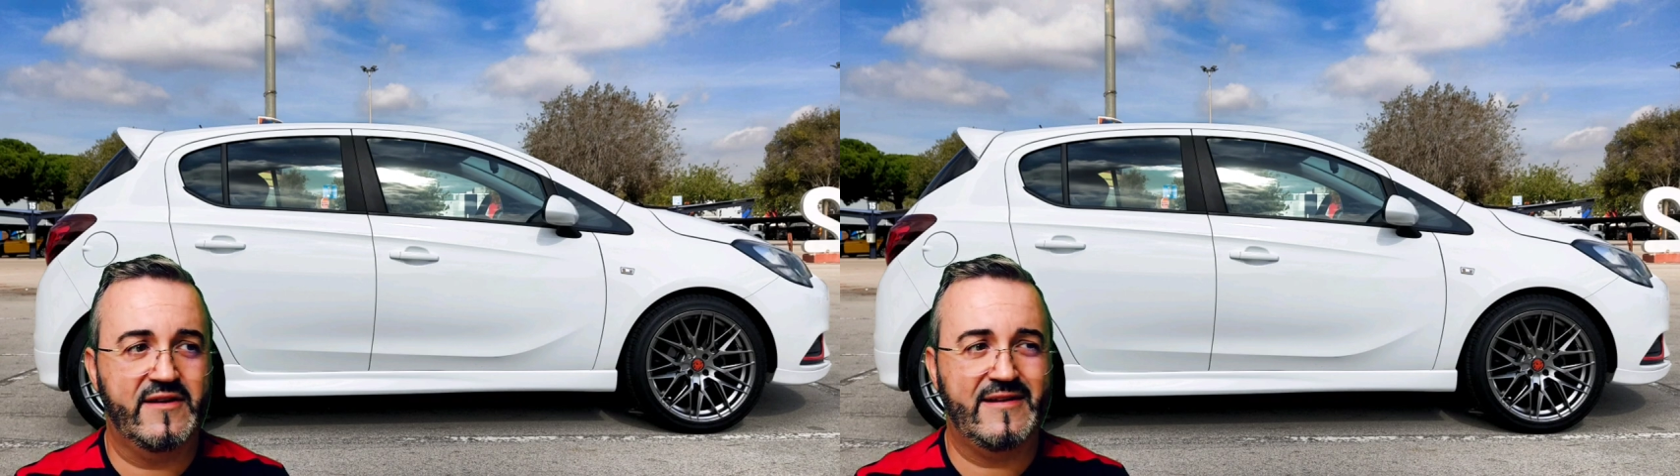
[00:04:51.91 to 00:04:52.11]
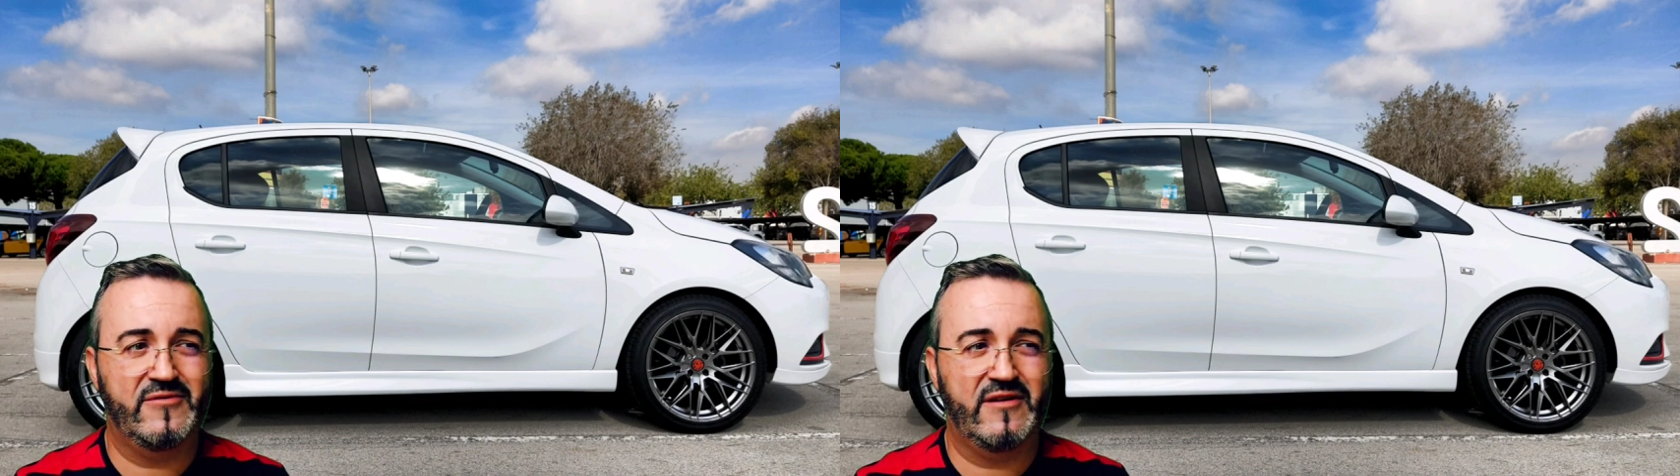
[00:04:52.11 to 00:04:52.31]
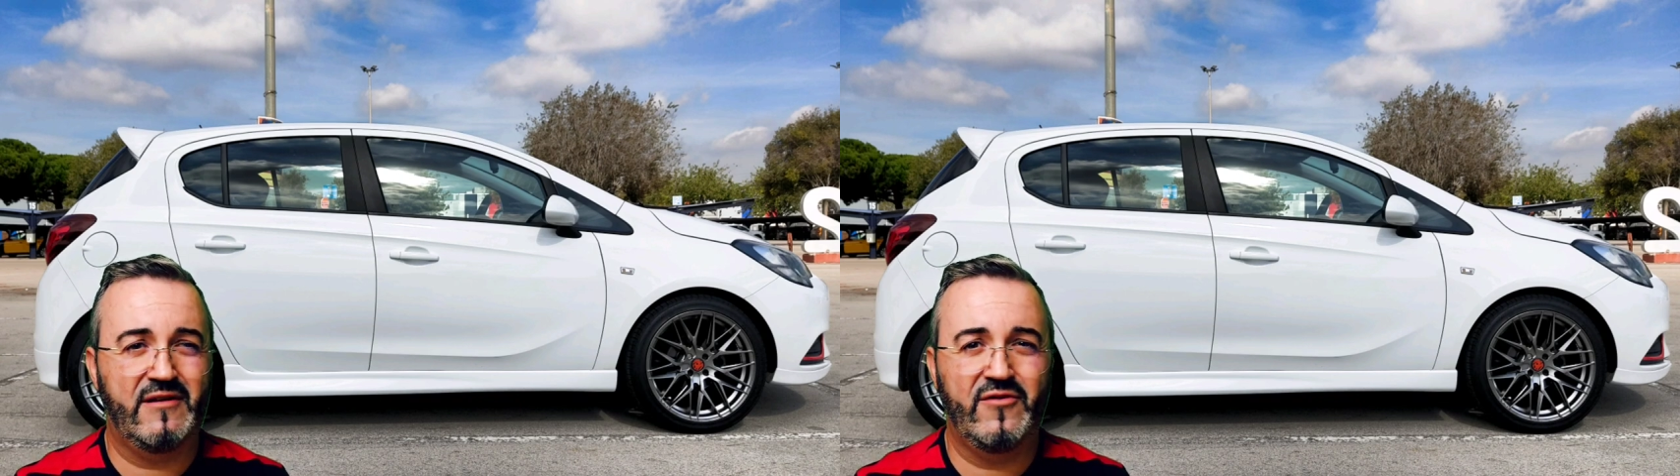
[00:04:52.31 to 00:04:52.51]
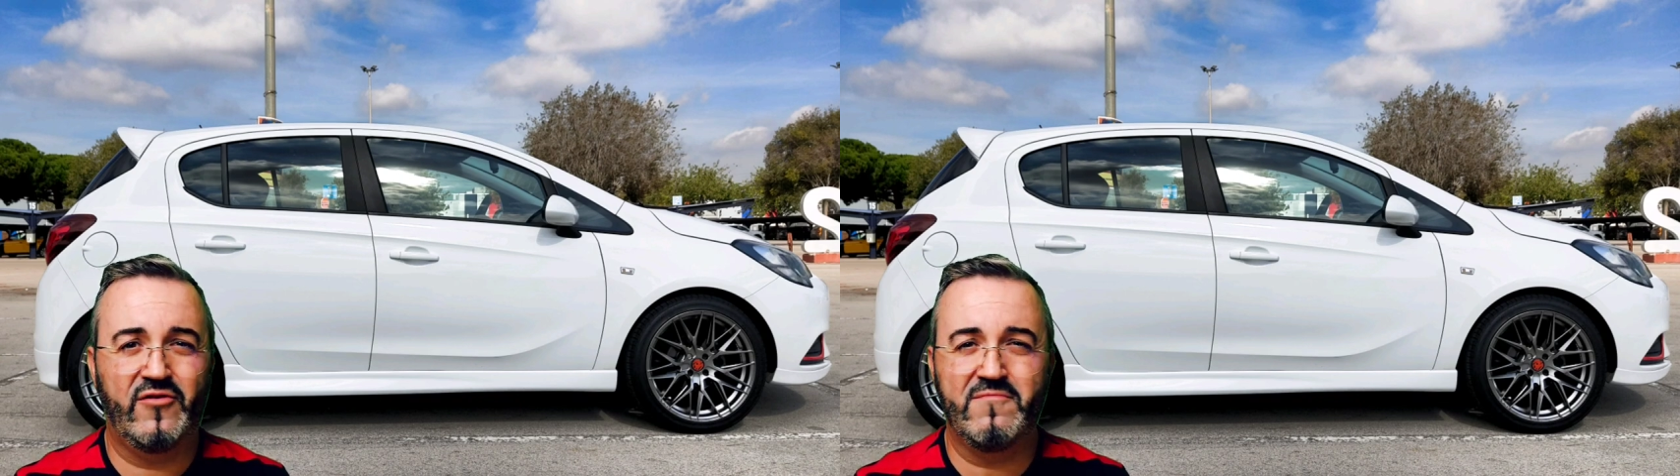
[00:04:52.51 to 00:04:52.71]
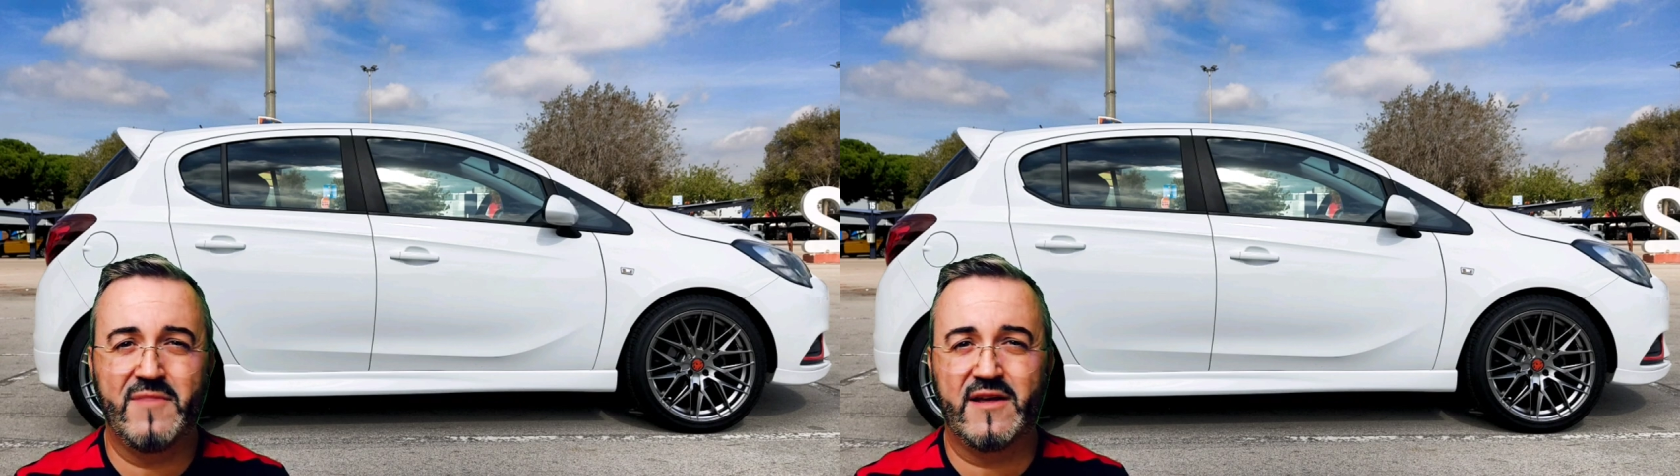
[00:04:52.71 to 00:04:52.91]
estamos
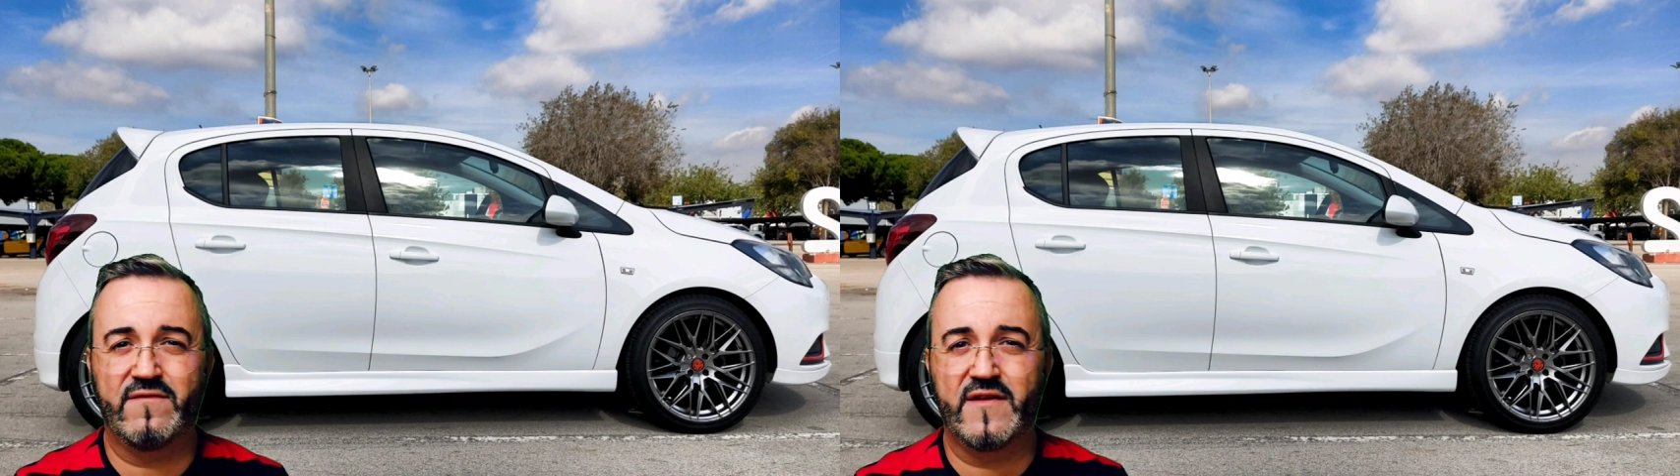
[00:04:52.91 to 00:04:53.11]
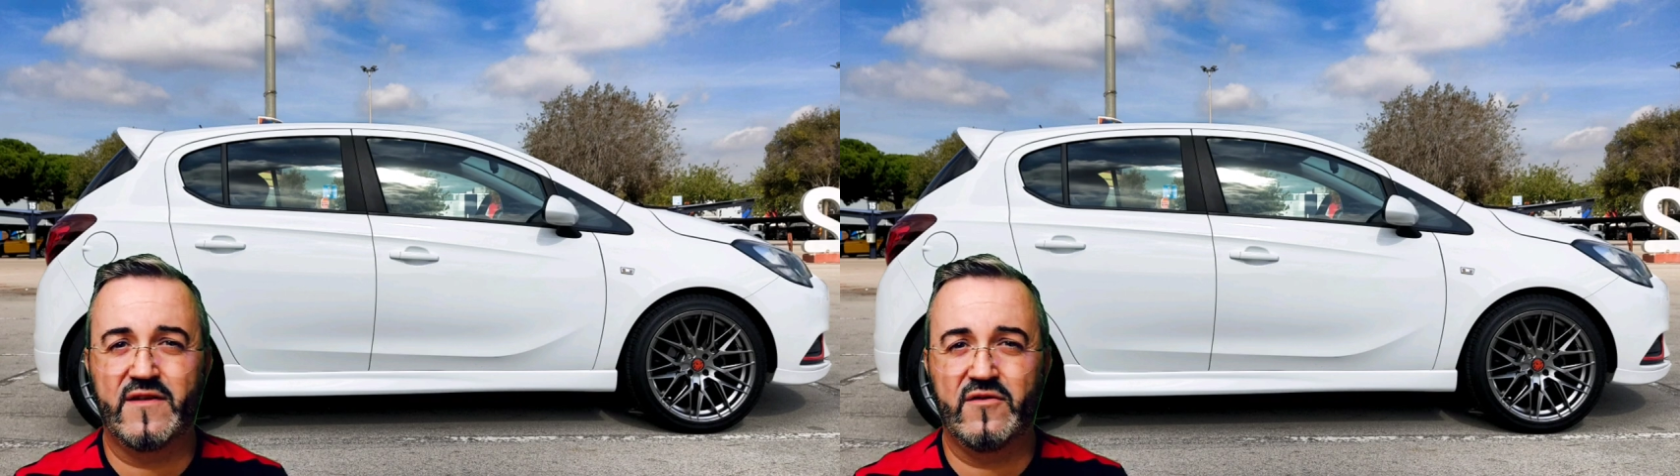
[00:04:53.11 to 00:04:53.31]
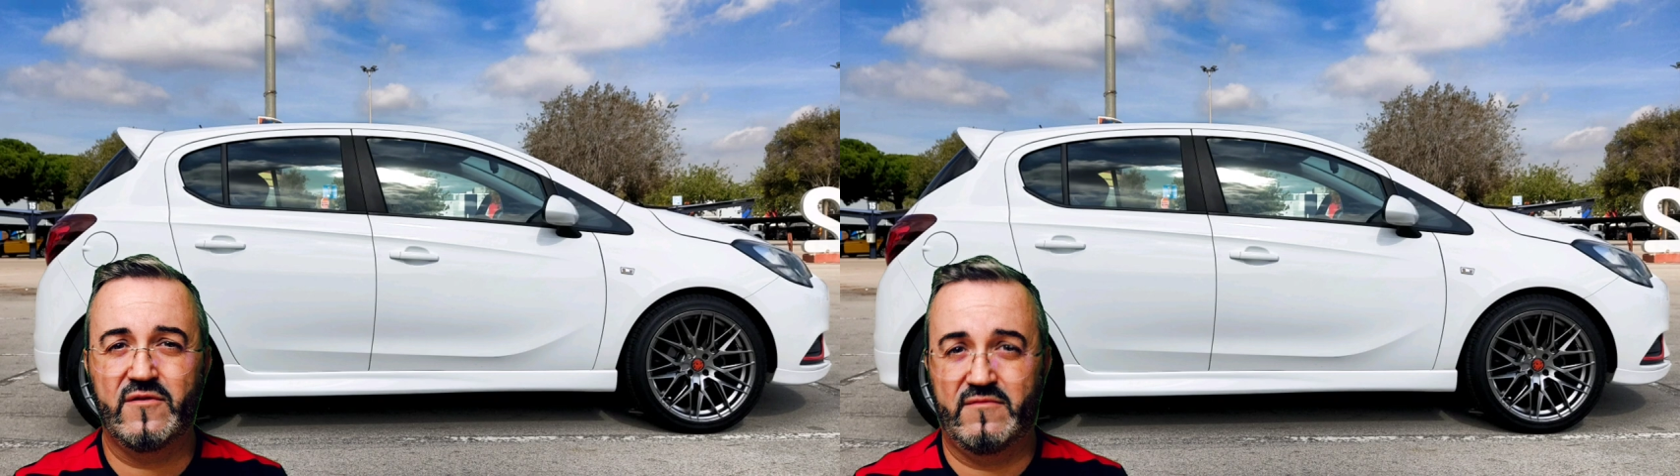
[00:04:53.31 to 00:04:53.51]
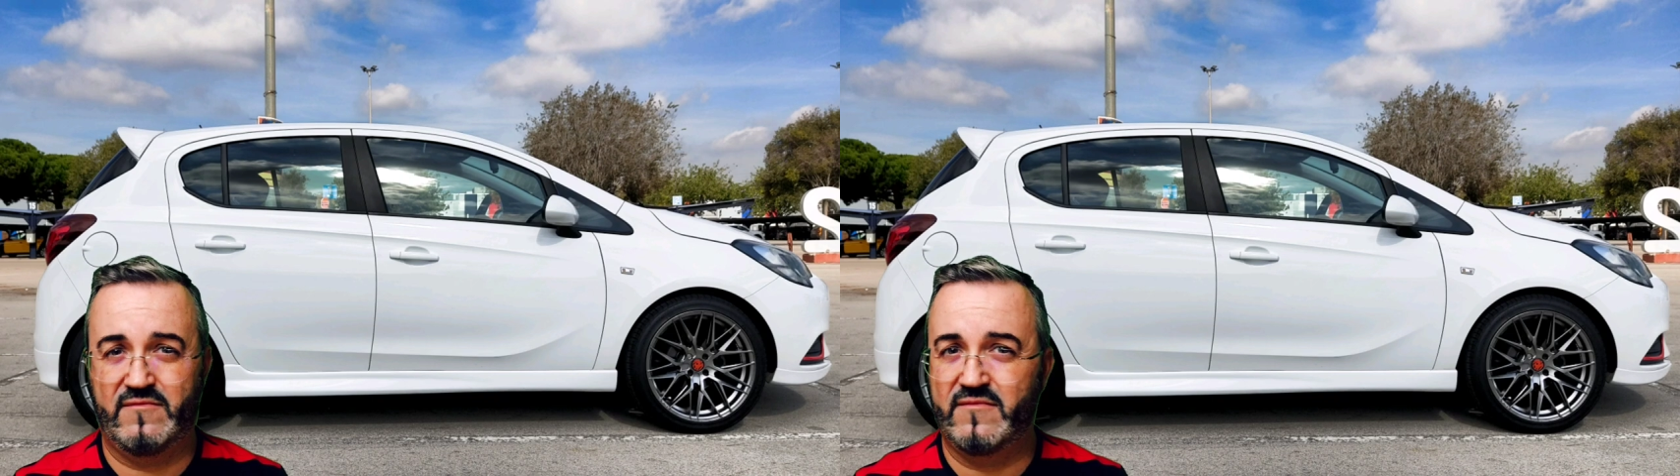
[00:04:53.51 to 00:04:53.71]
hablando de un beneficio,